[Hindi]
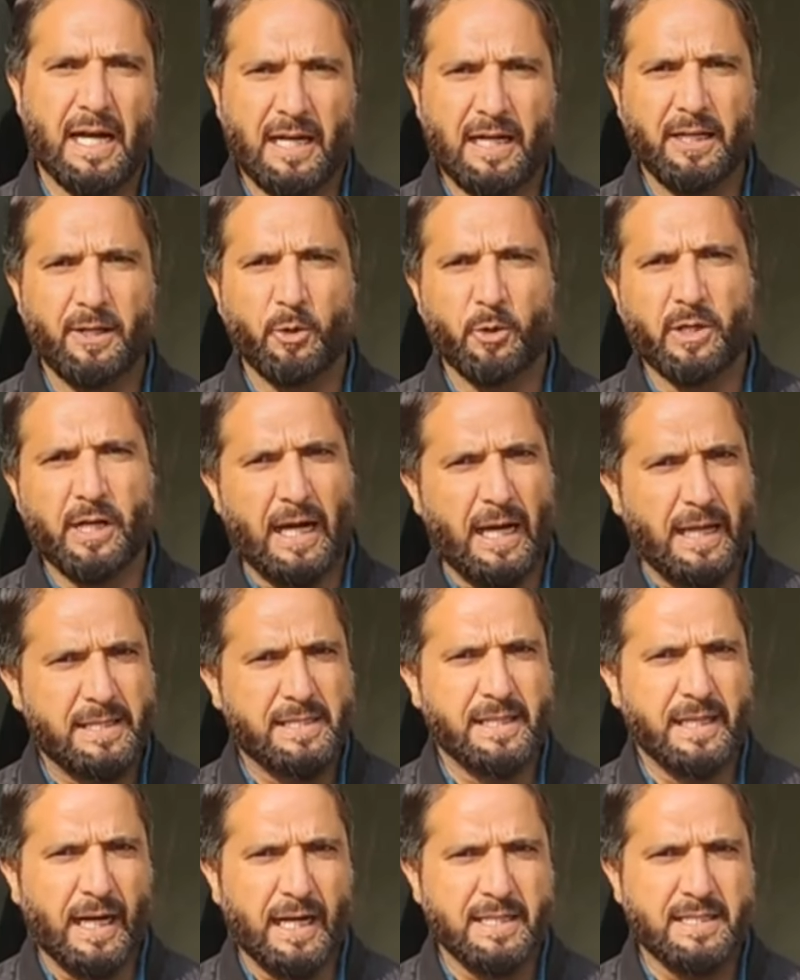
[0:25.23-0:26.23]
दाखिली और
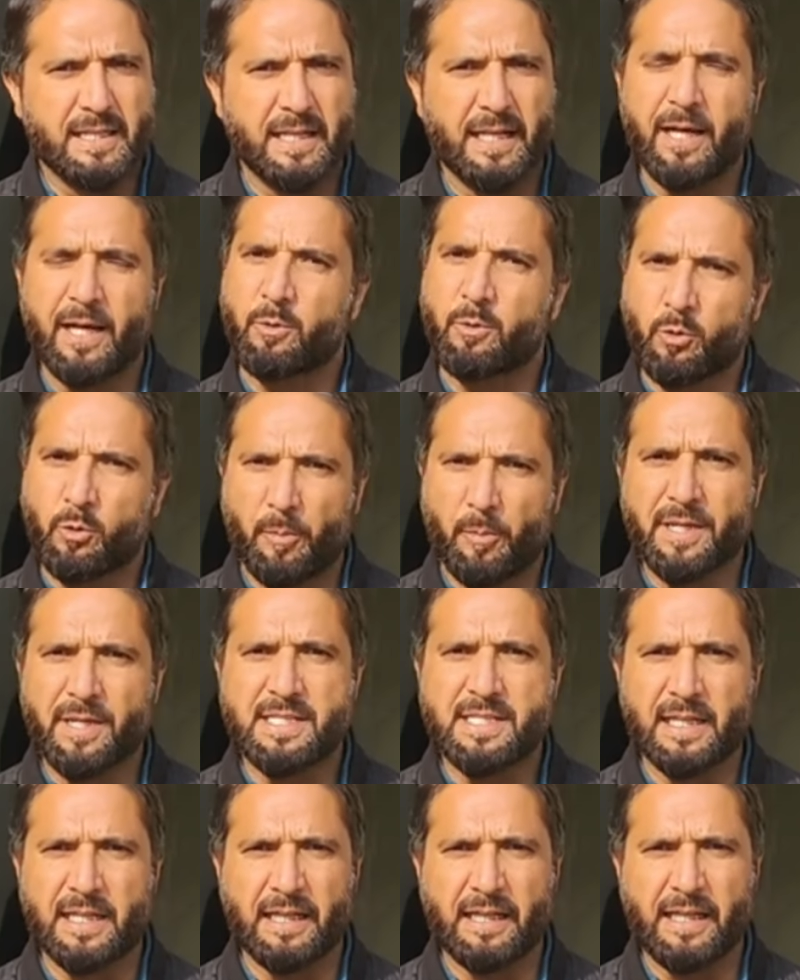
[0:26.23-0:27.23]
खारजी रास्ते हैं उनको
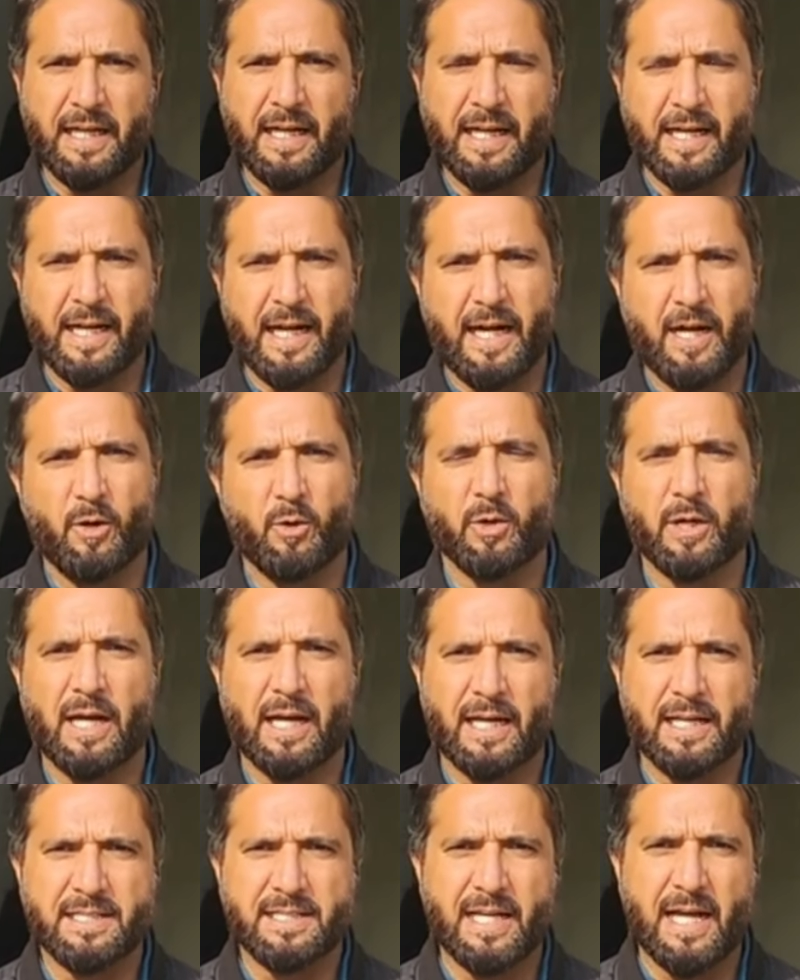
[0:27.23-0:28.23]
भी सील किया गया और
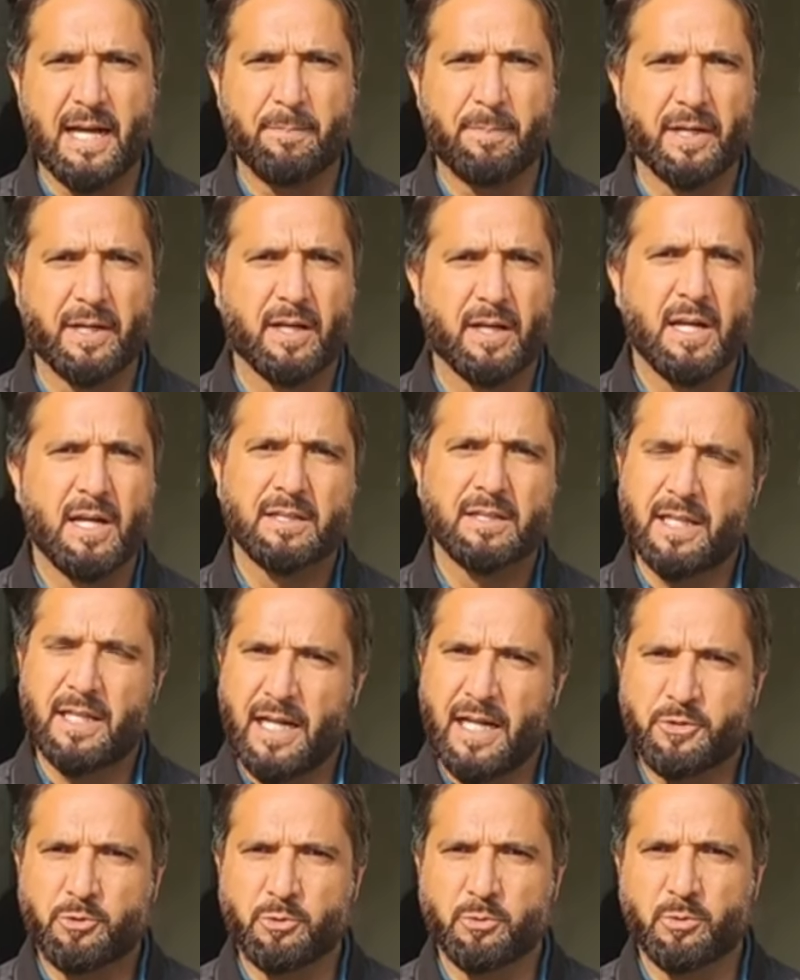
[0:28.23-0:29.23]
अगरचे यहाँ पर
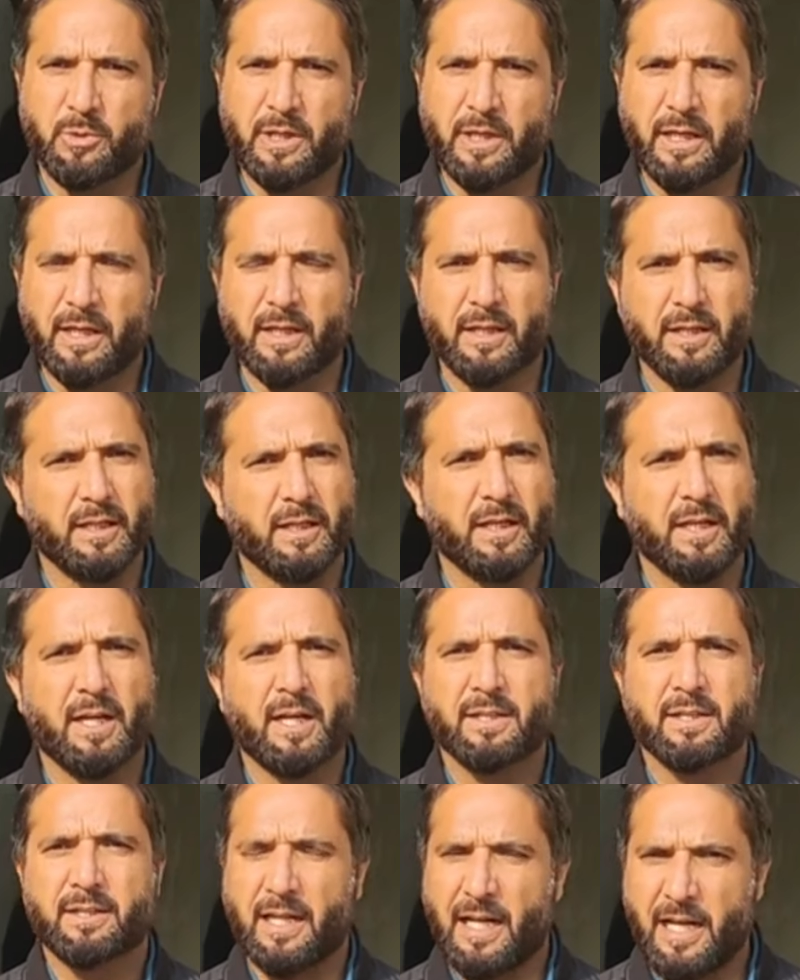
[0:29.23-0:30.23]
तलाशियों की
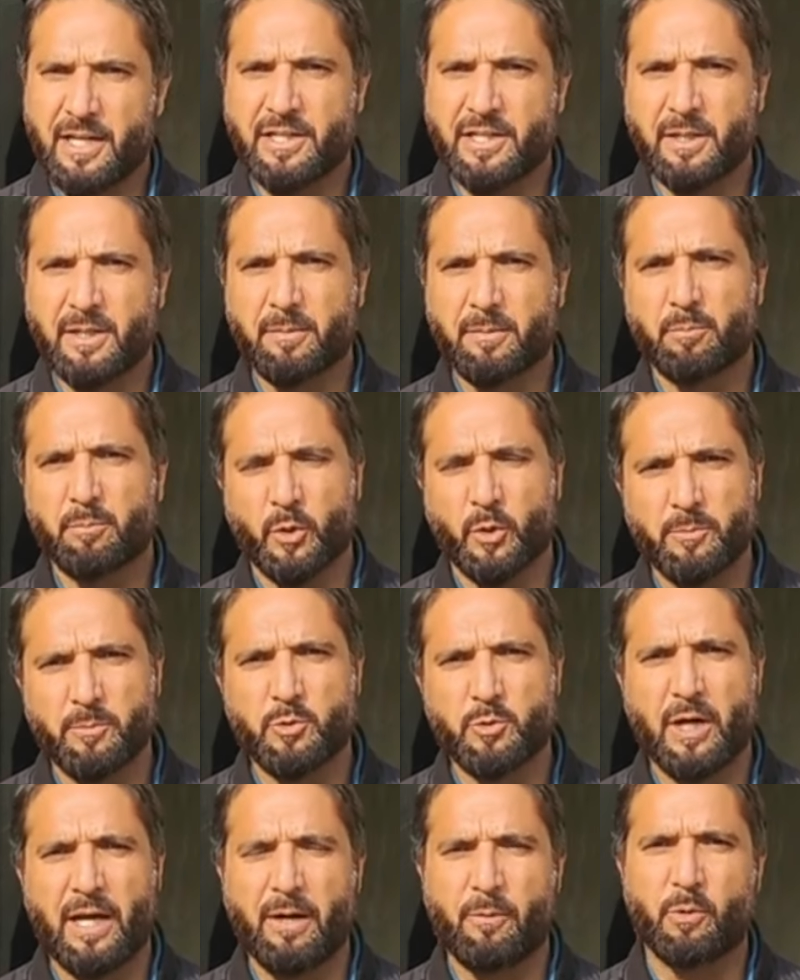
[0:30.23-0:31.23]
तलाशी
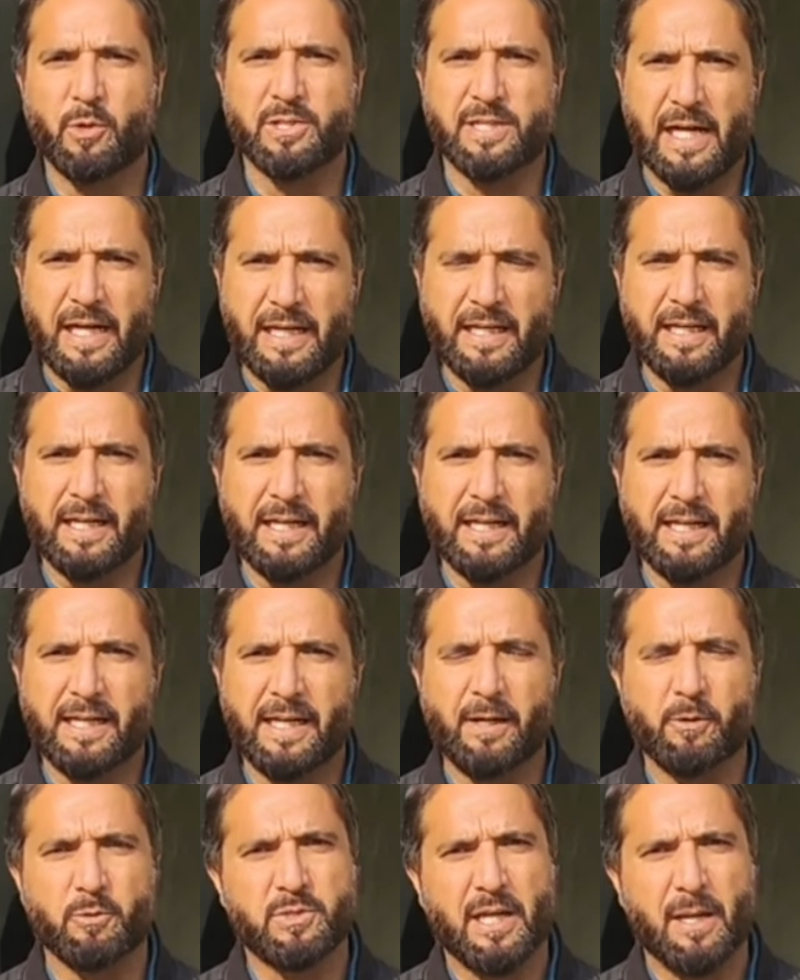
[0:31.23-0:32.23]
मुहिम जो है वो जारी
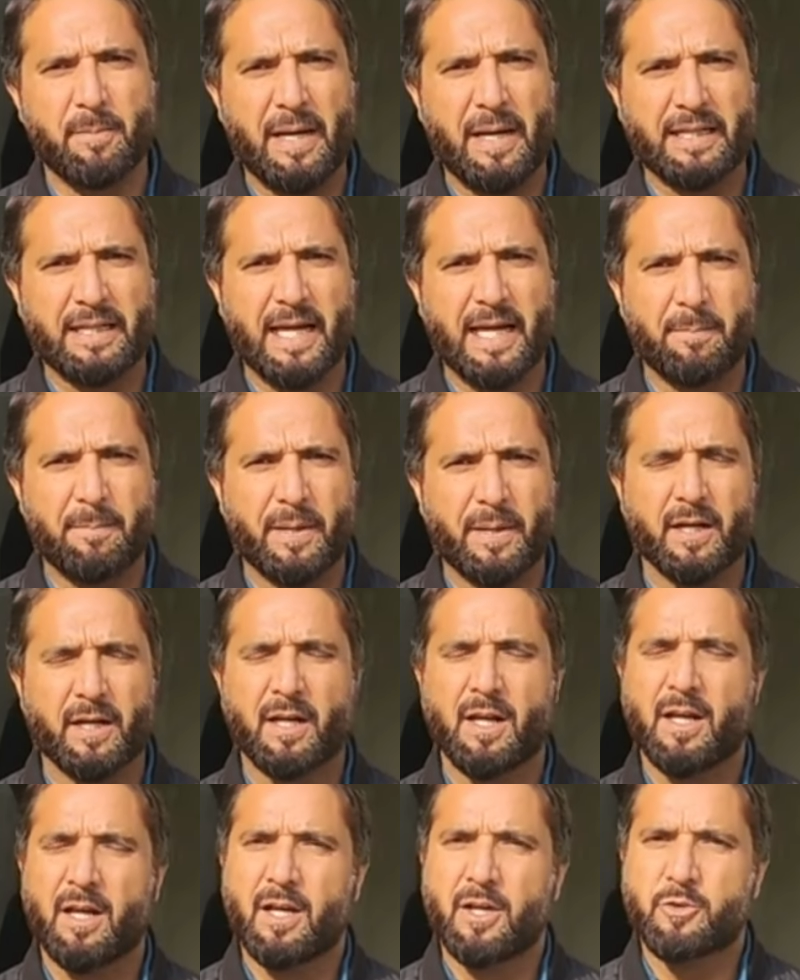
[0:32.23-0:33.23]
रखी गई उसके बाद यहाँ
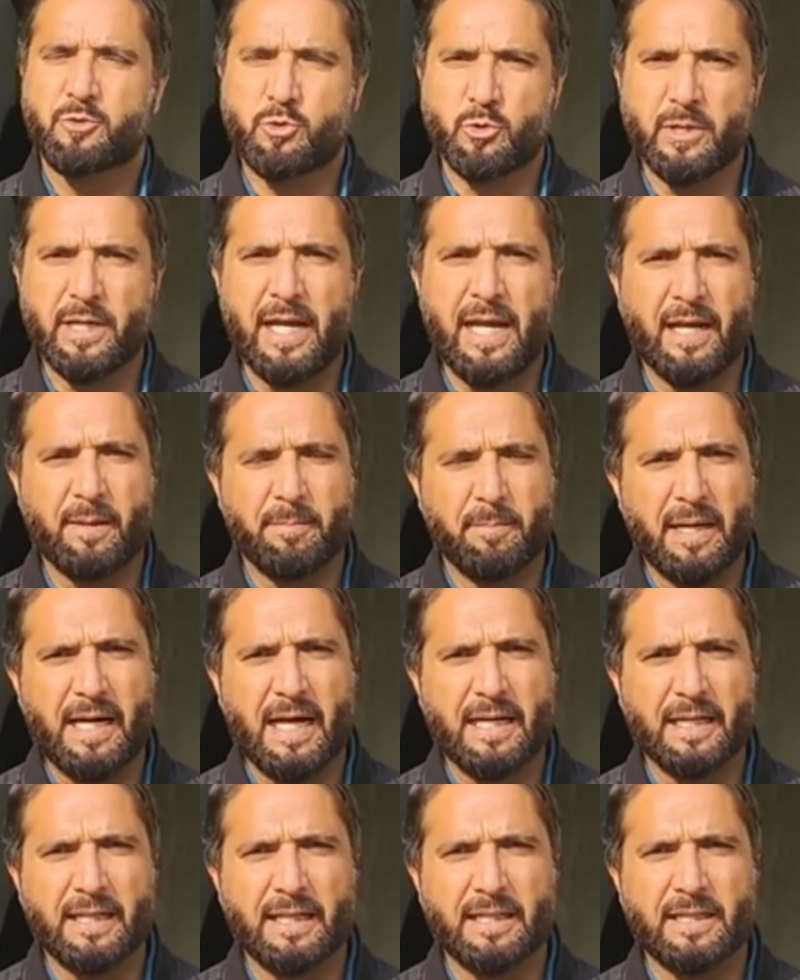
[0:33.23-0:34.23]
पर जो ही एक
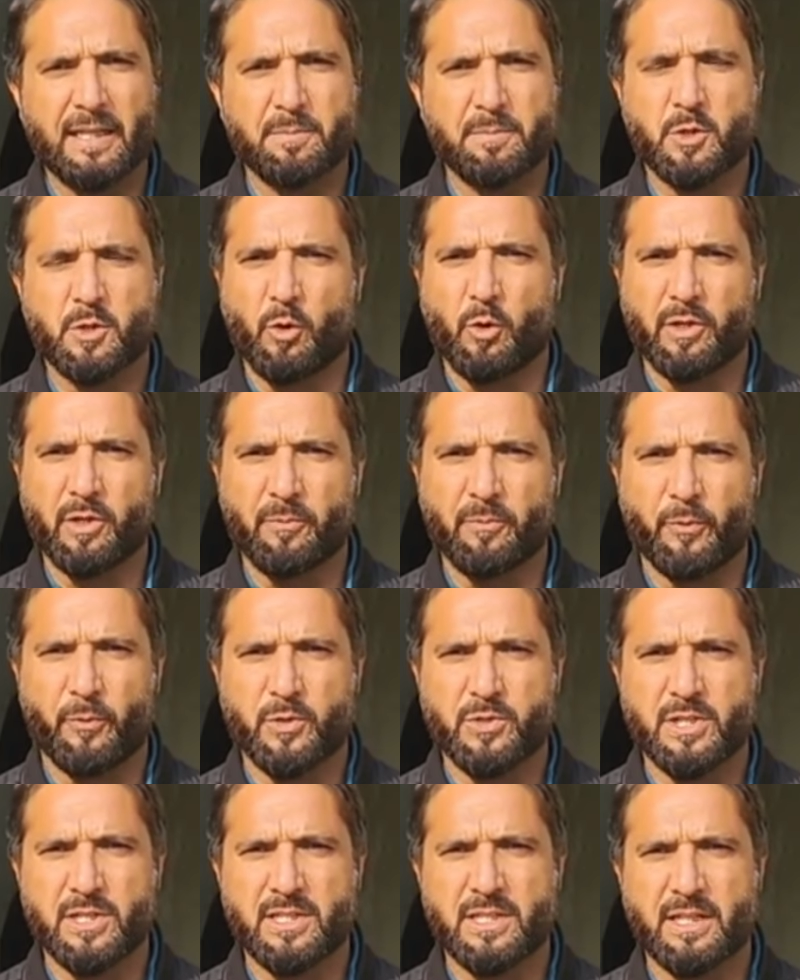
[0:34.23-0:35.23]
मकान की तरफ सिक्योरिटी
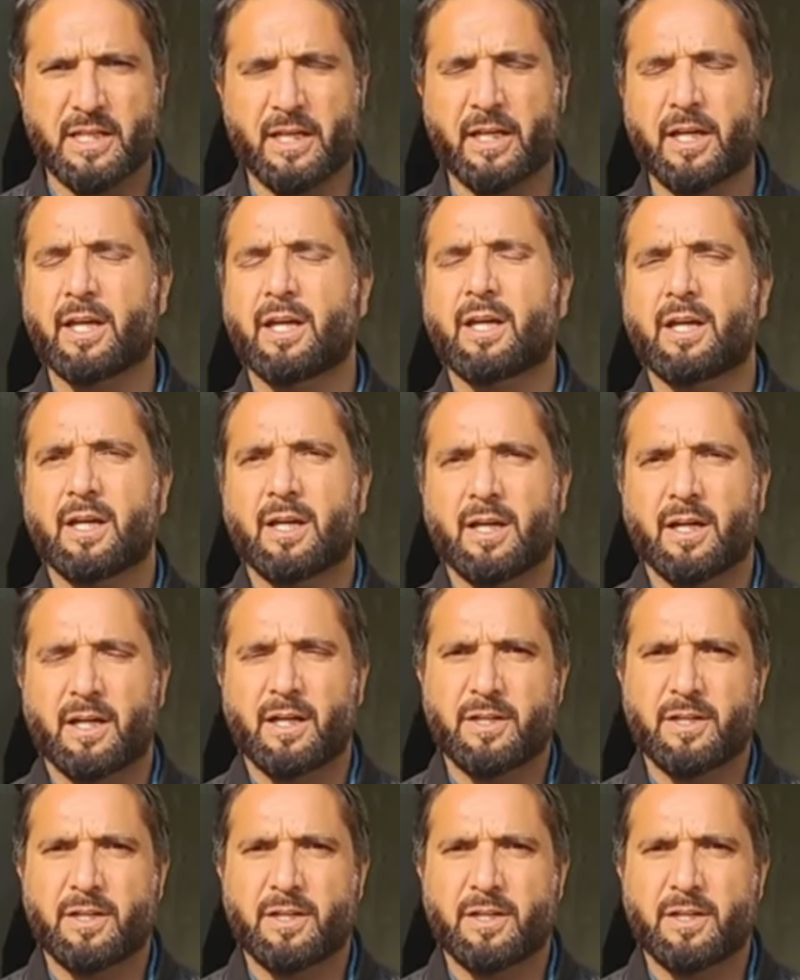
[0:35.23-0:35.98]
फोर्सेस की